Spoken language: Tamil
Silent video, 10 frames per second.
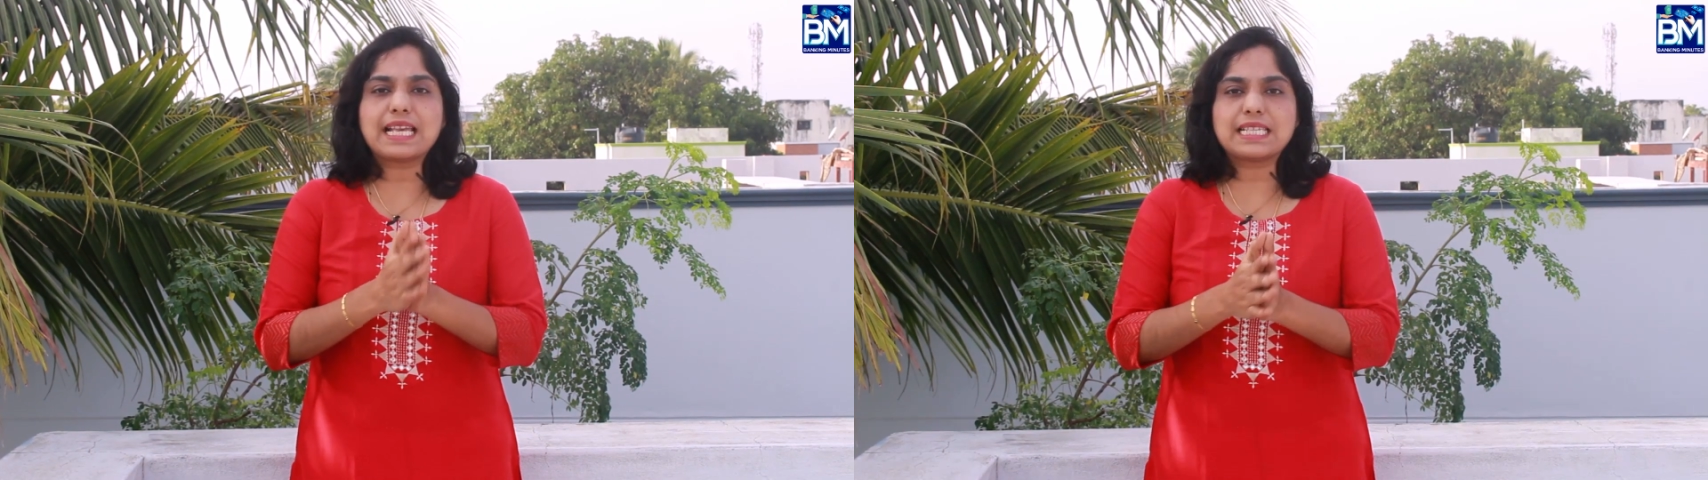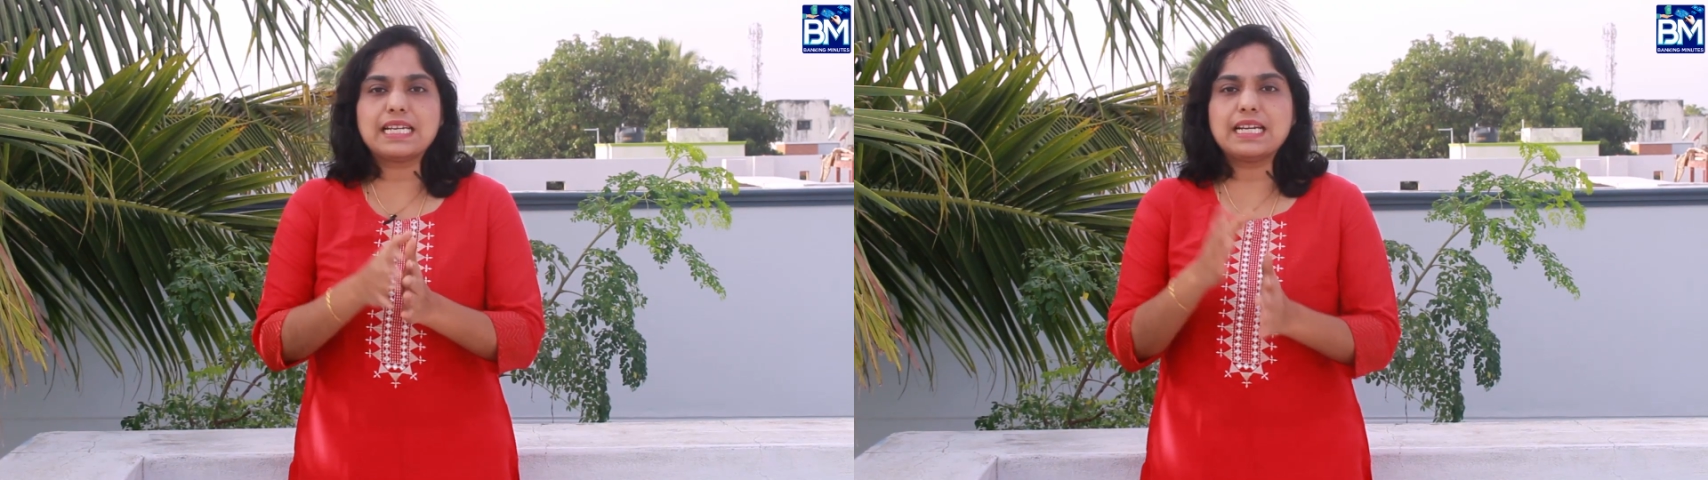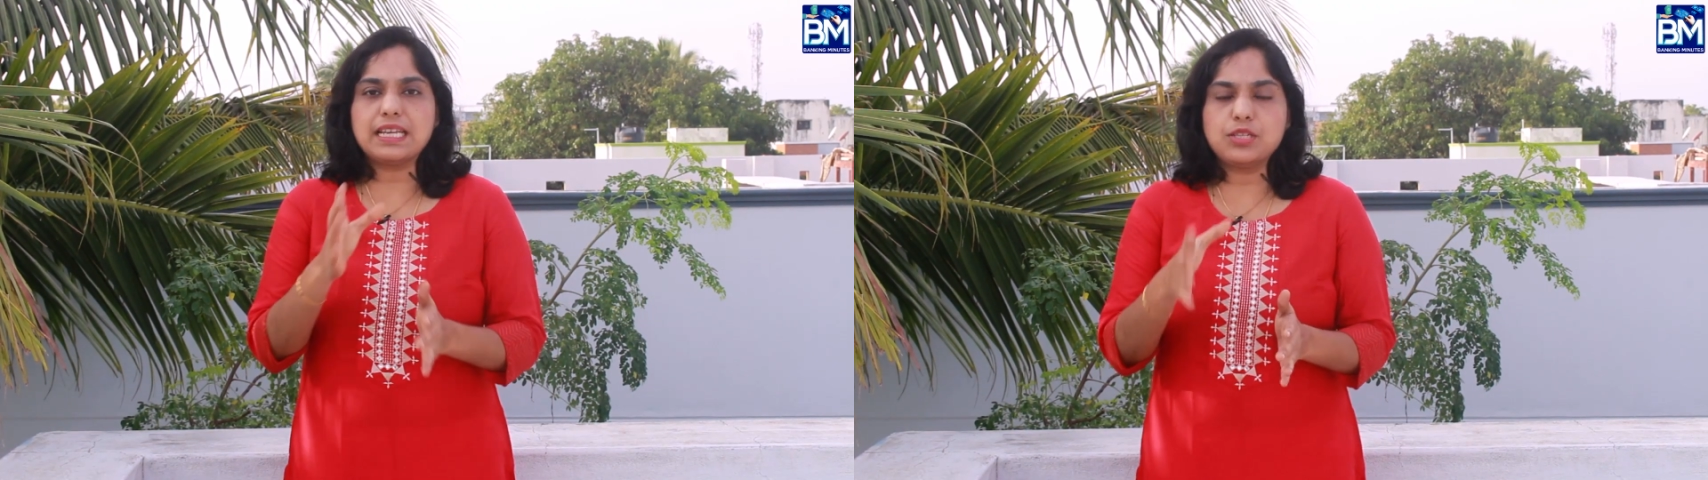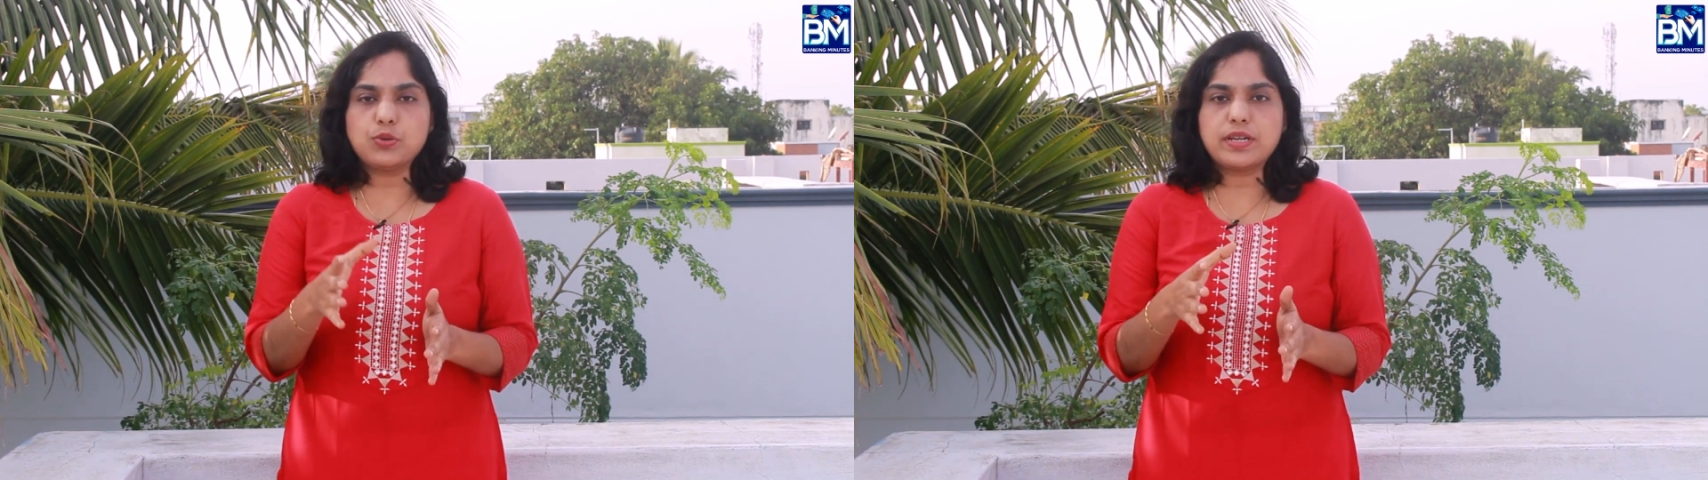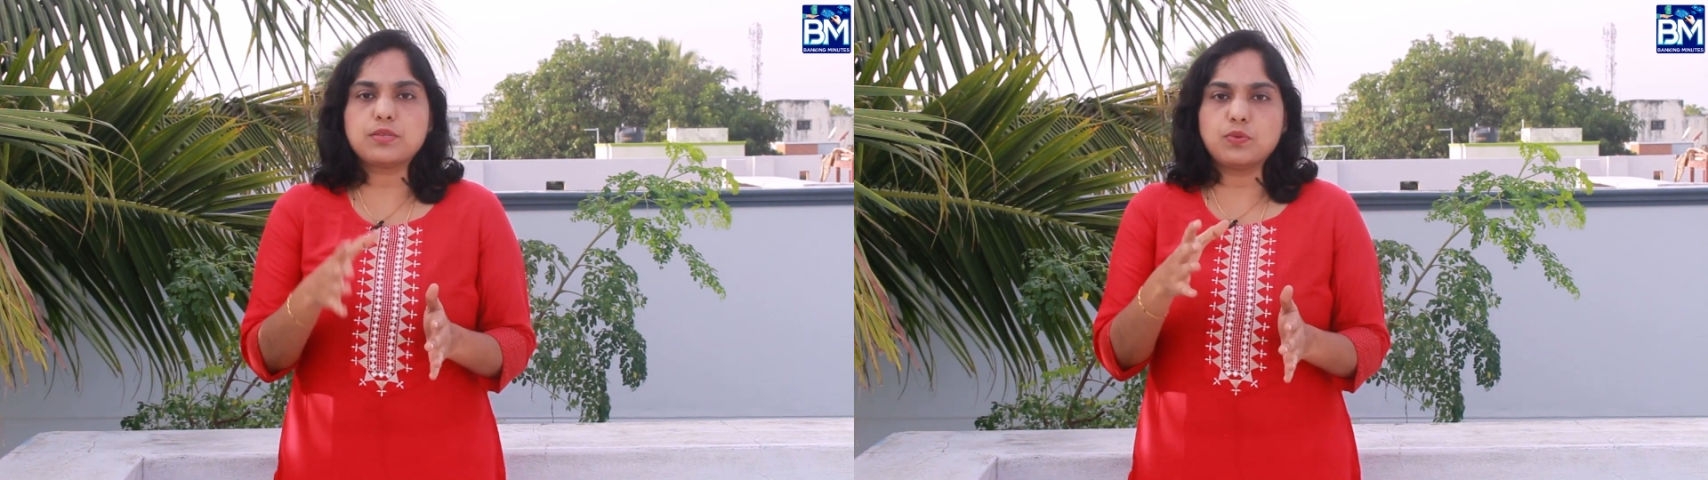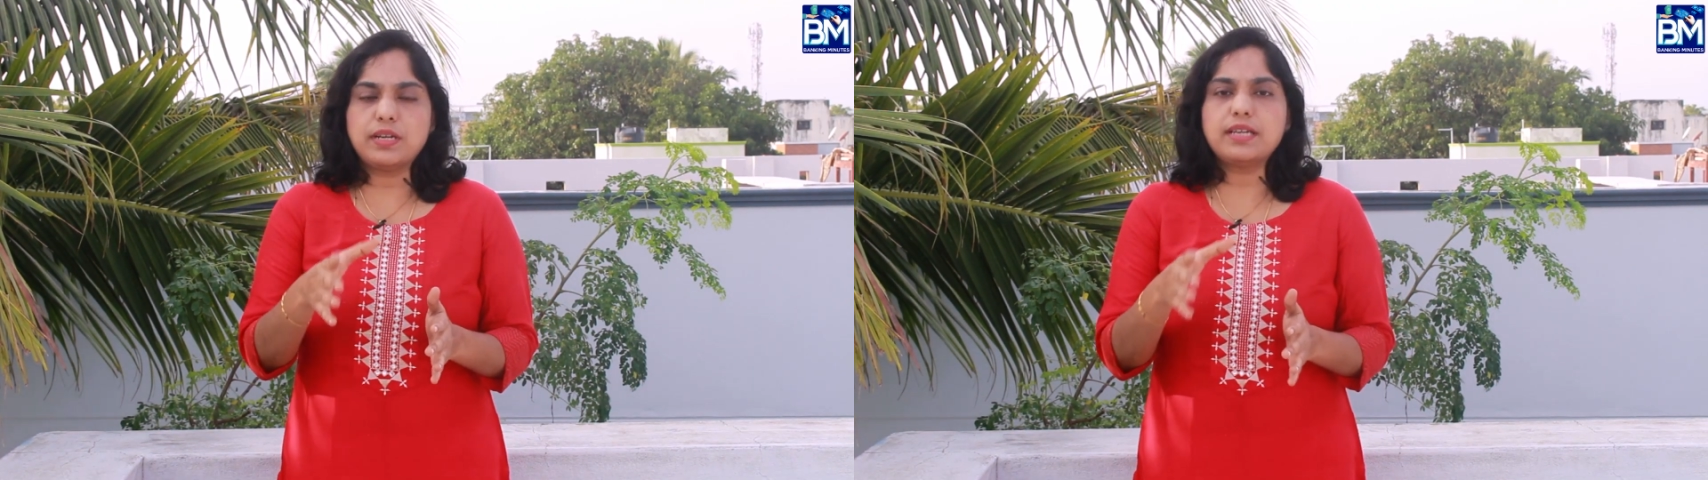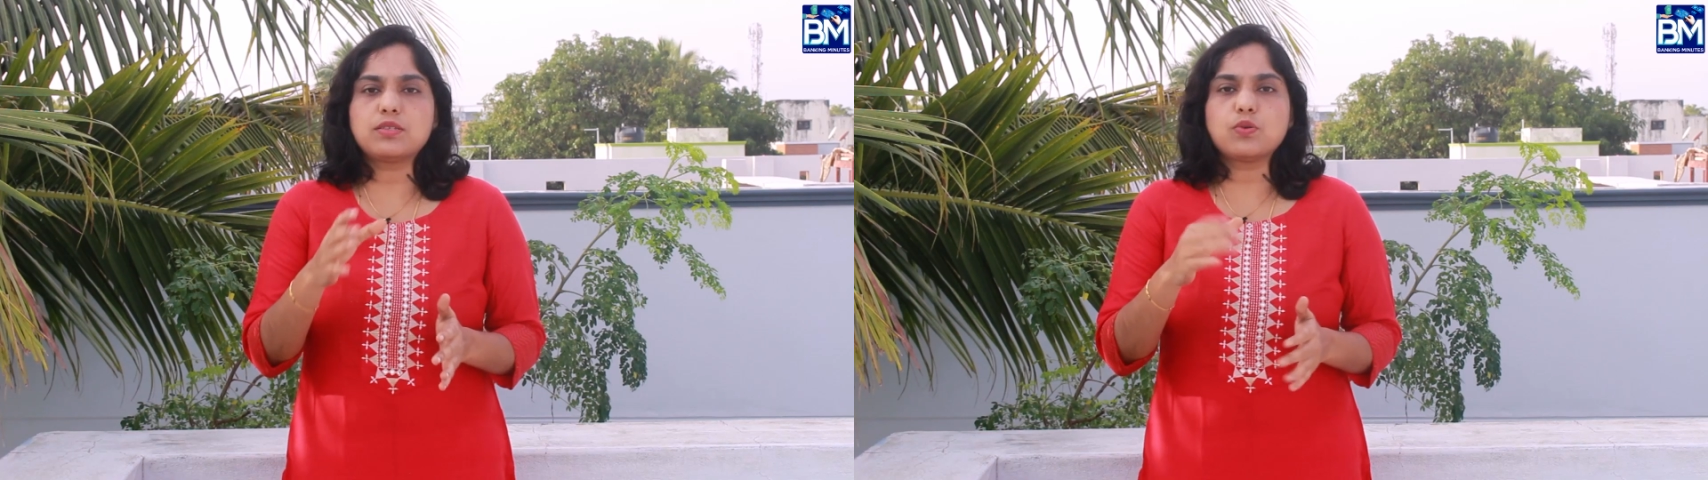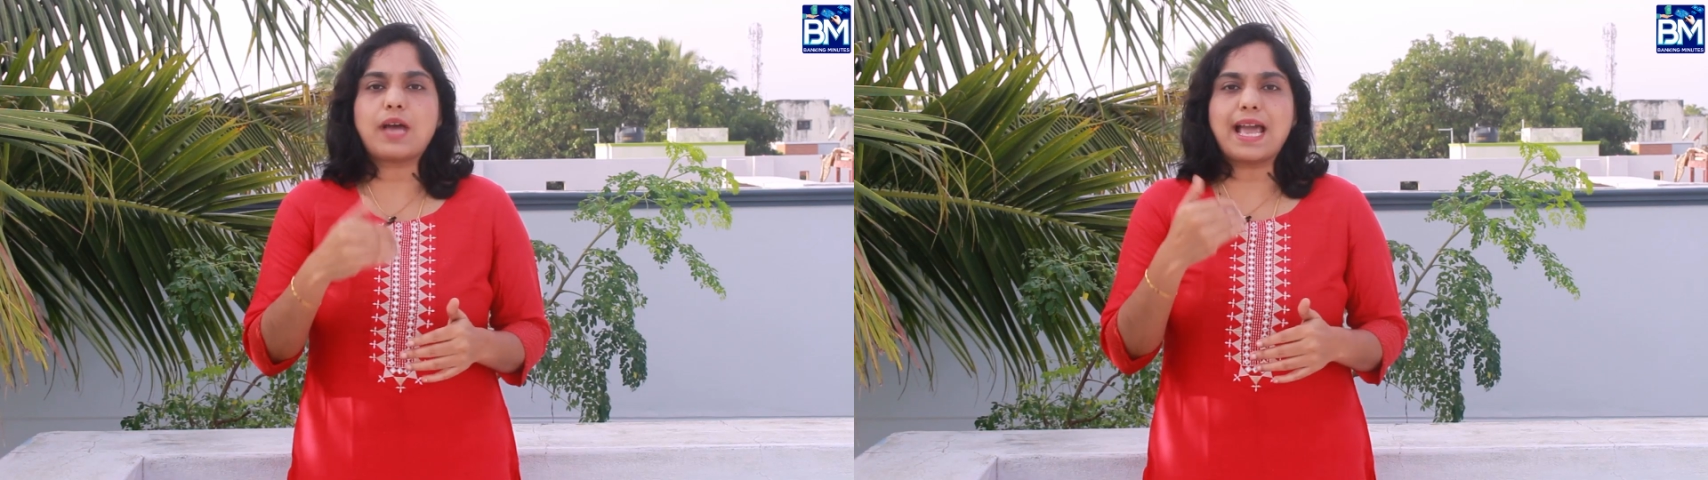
ஆக்சிடென்ட் இன்சூரன்ஸ் உண்டு ஸோ